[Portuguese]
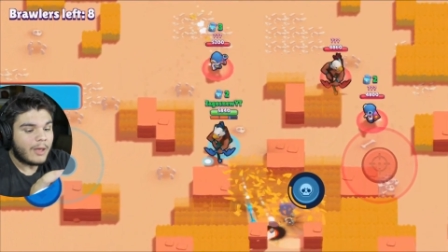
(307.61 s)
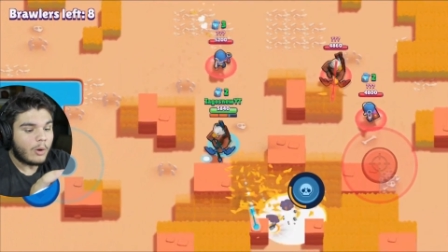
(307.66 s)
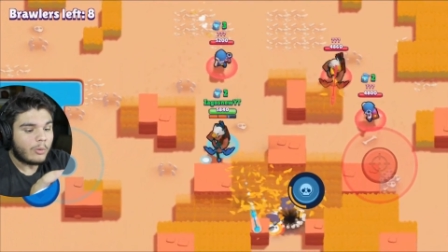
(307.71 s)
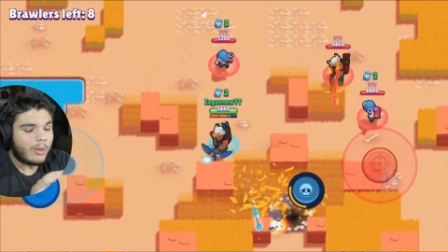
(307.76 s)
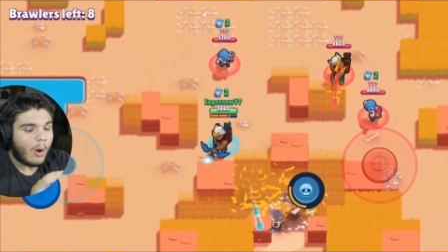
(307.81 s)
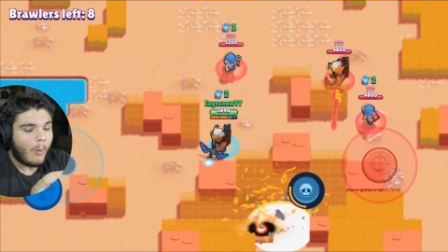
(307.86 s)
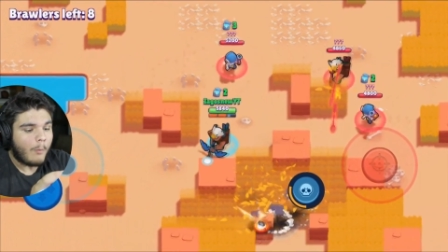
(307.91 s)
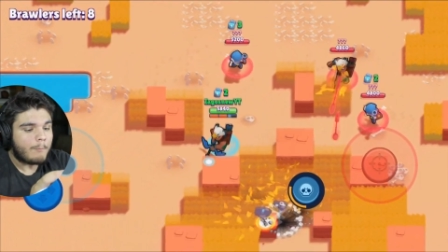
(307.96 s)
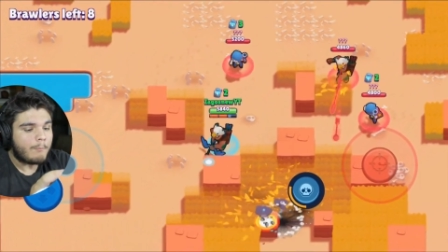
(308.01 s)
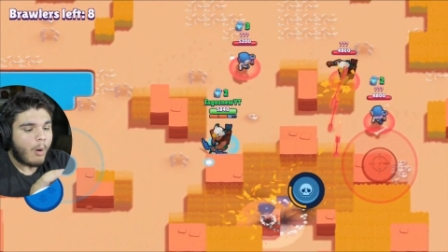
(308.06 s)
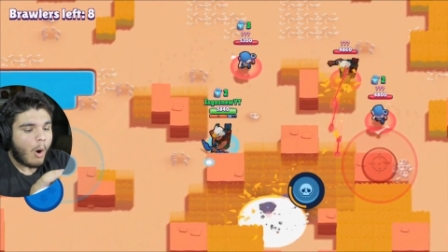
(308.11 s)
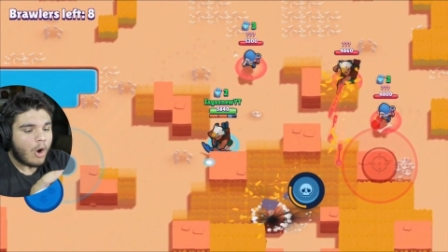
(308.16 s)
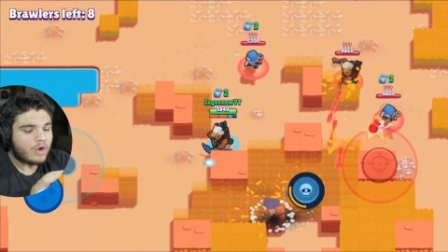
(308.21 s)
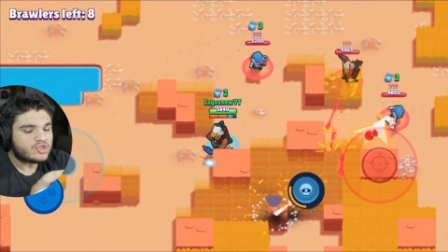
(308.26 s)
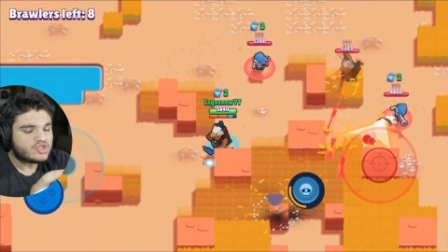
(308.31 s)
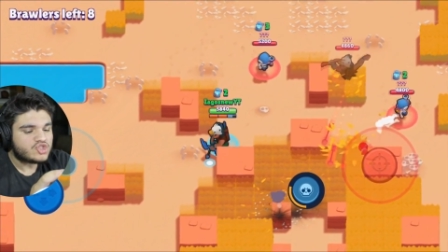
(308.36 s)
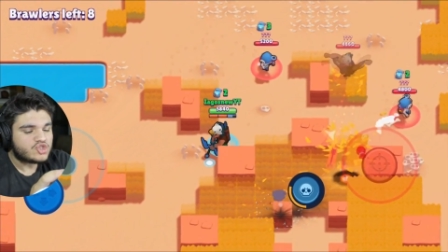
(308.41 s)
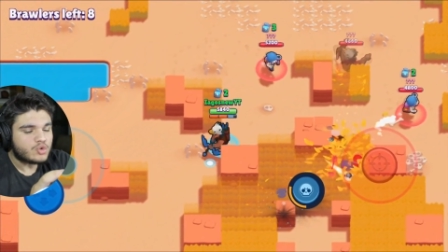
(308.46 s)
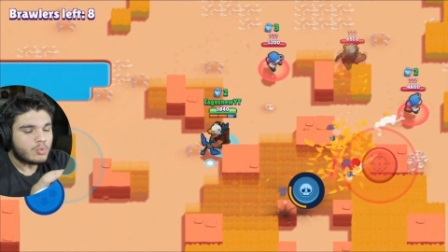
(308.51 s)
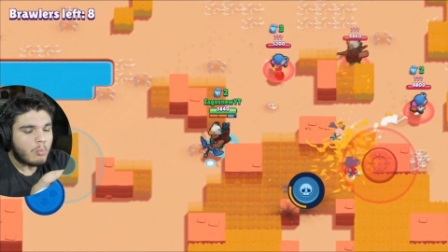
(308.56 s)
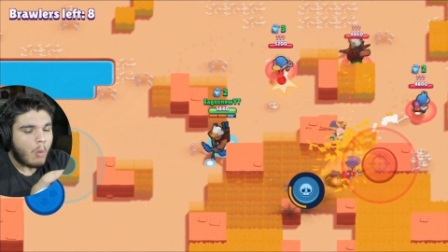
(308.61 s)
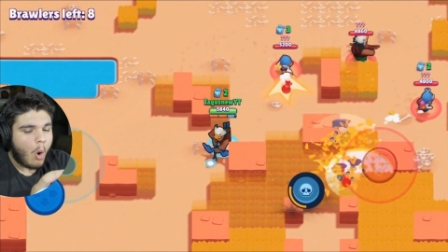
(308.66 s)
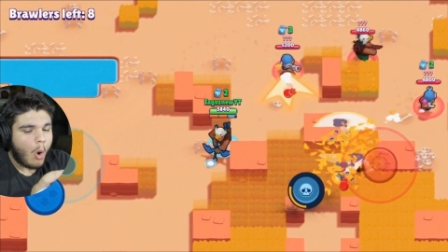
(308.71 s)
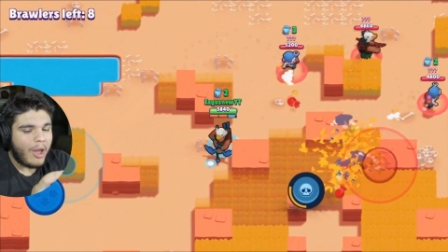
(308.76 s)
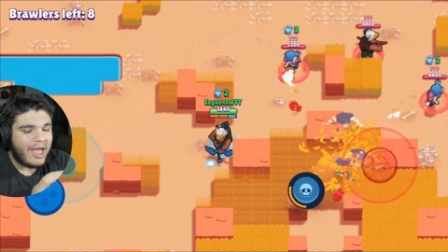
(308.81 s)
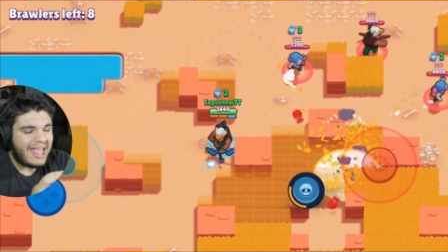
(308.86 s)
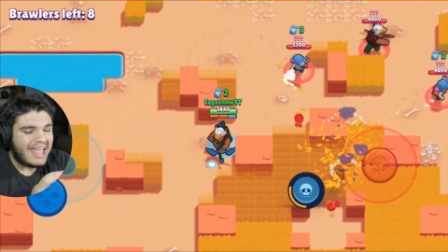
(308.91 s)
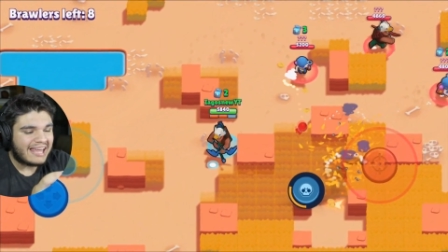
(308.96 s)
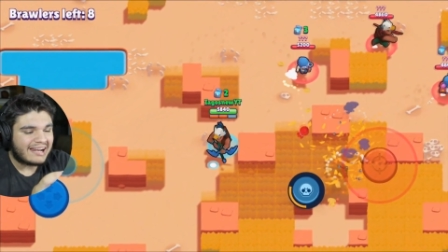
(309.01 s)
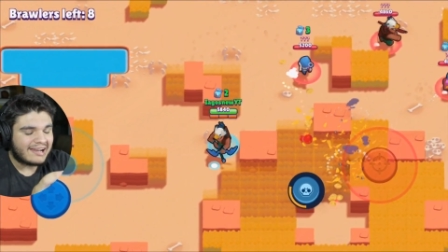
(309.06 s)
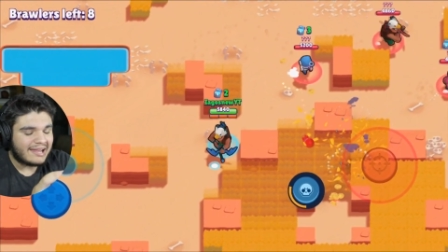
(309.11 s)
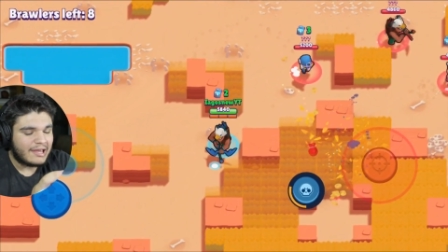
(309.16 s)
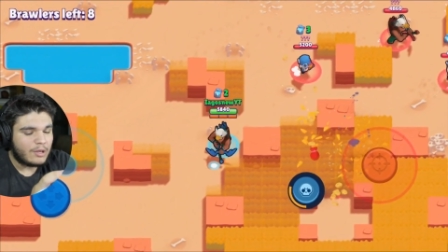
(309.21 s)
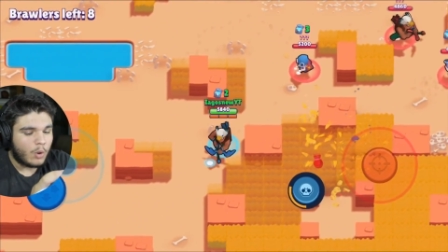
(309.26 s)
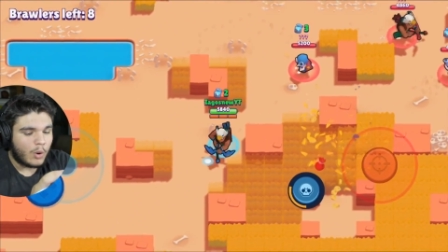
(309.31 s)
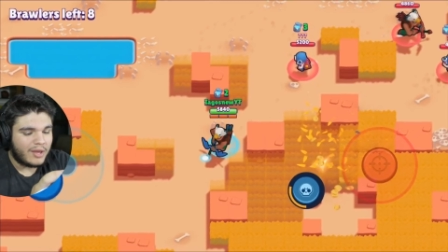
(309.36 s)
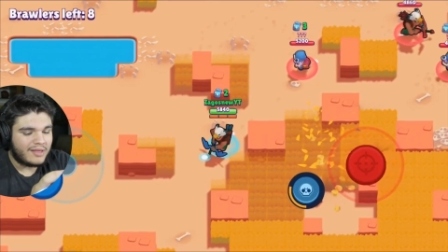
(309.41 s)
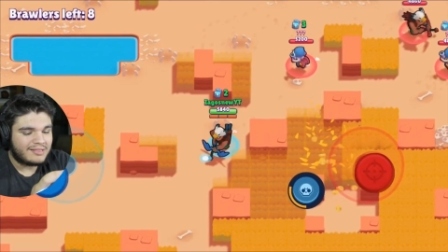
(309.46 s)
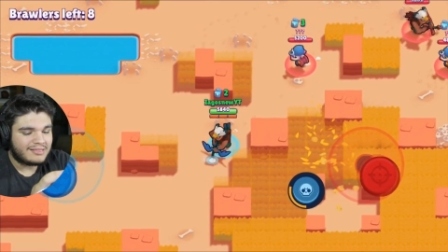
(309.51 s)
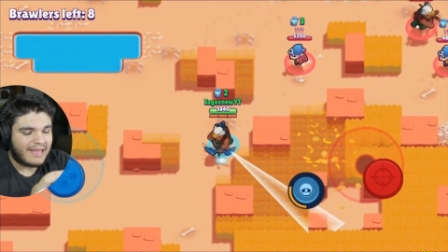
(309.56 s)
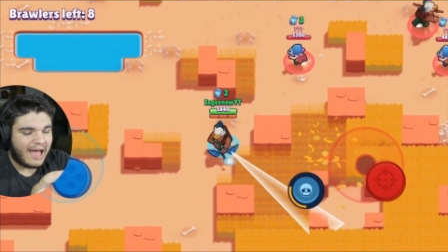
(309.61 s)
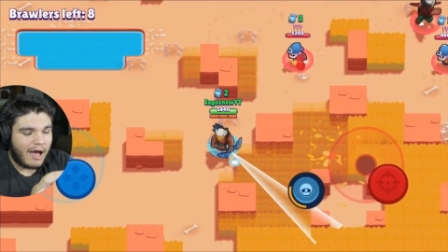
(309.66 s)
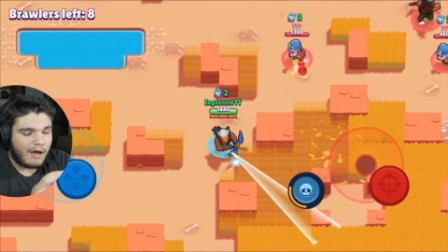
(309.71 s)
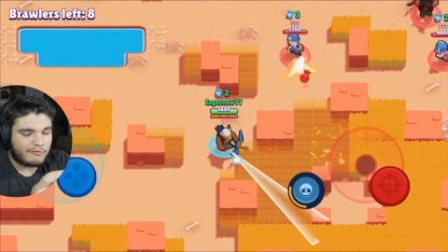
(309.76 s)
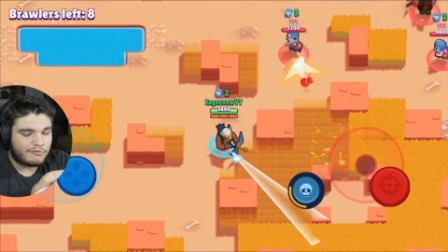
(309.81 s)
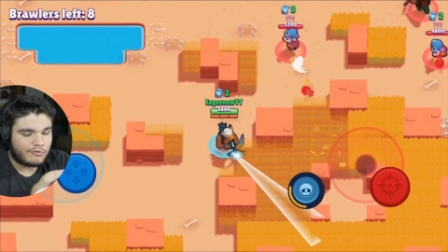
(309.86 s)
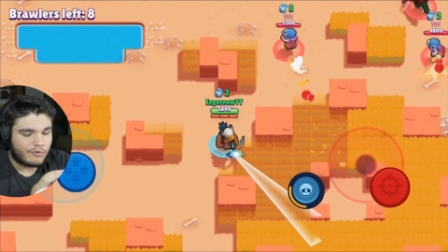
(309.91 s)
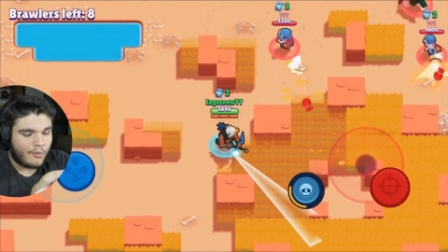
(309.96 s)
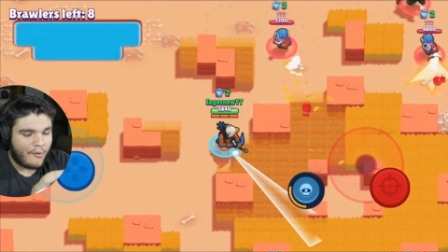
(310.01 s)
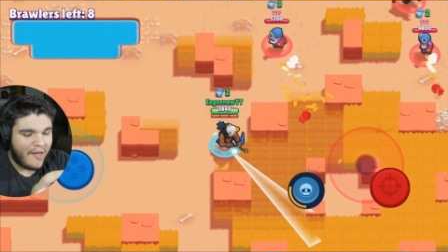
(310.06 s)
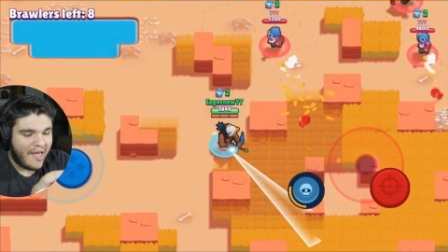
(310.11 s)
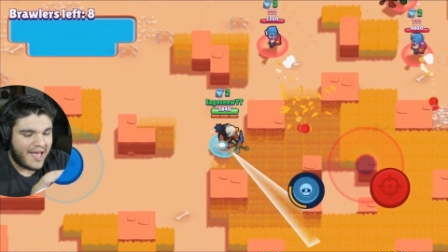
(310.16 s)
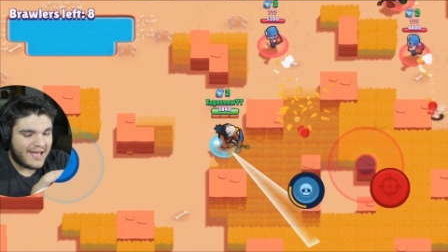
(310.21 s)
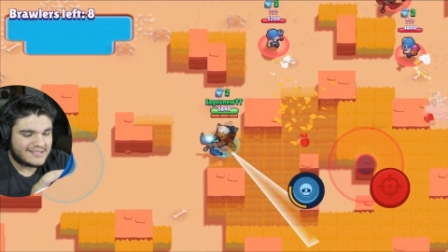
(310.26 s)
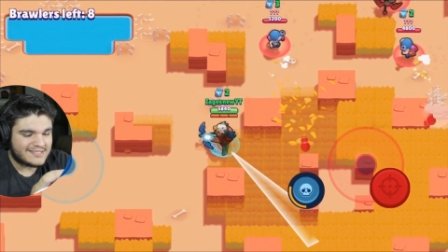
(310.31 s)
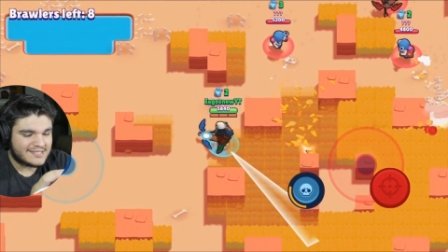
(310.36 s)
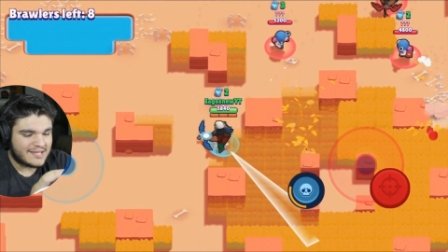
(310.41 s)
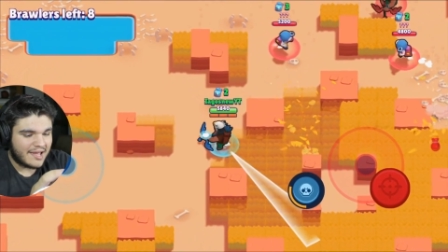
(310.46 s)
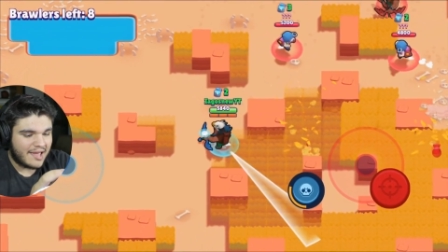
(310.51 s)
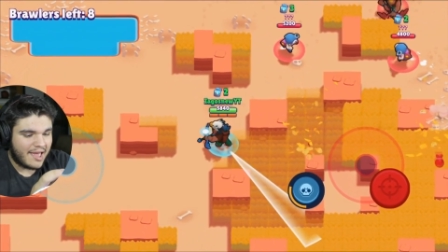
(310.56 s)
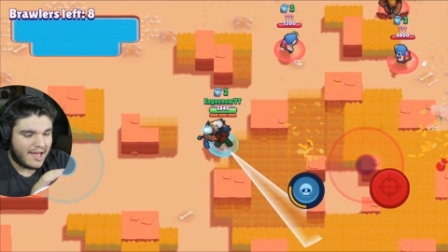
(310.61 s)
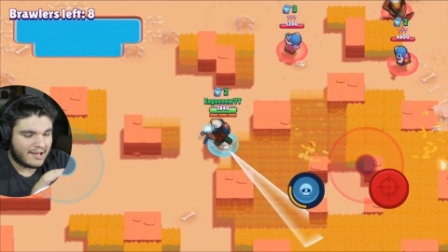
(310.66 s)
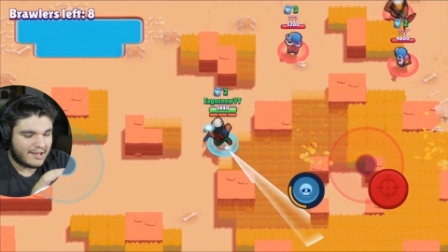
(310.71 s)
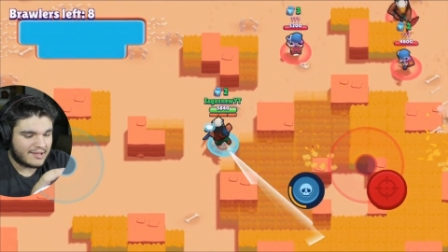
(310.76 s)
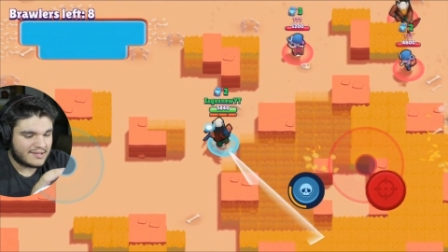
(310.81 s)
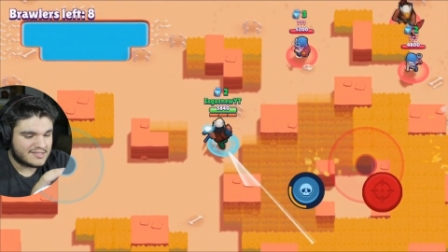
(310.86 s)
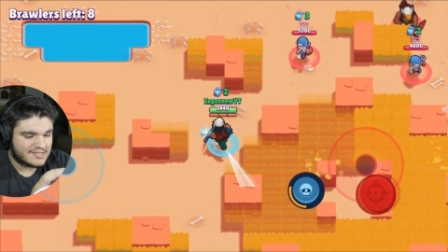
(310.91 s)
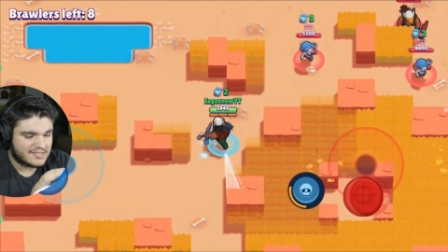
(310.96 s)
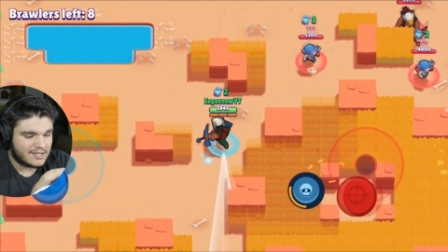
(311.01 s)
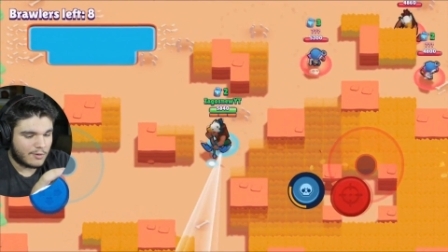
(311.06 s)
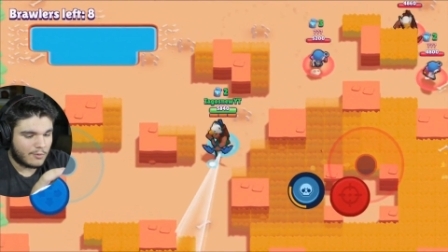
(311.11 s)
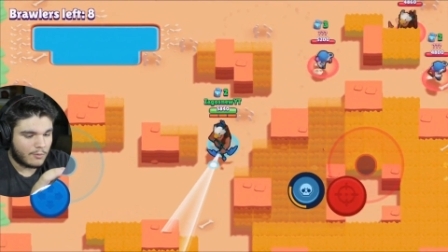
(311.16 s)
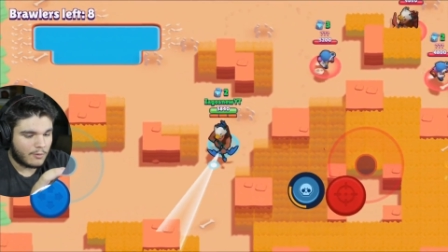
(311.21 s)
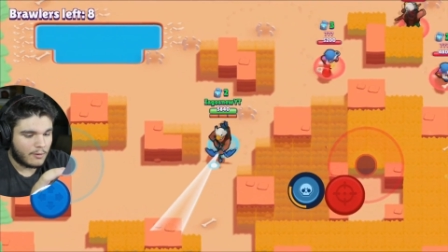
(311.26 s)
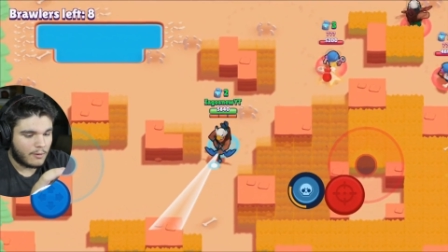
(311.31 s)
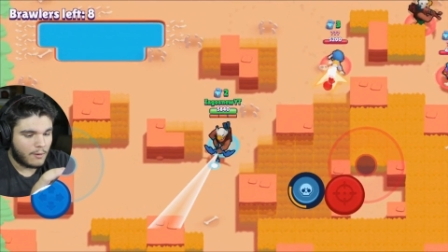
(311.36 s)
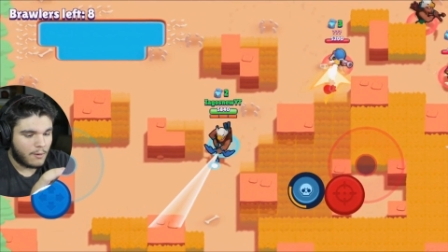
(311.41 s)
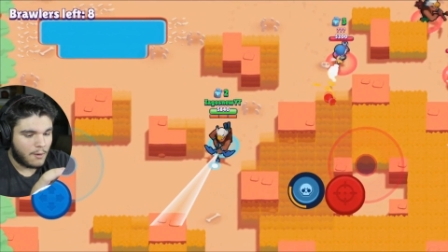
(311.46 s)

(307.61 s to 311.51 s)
Eu não posso morrer em oitavo. Essa é a questão.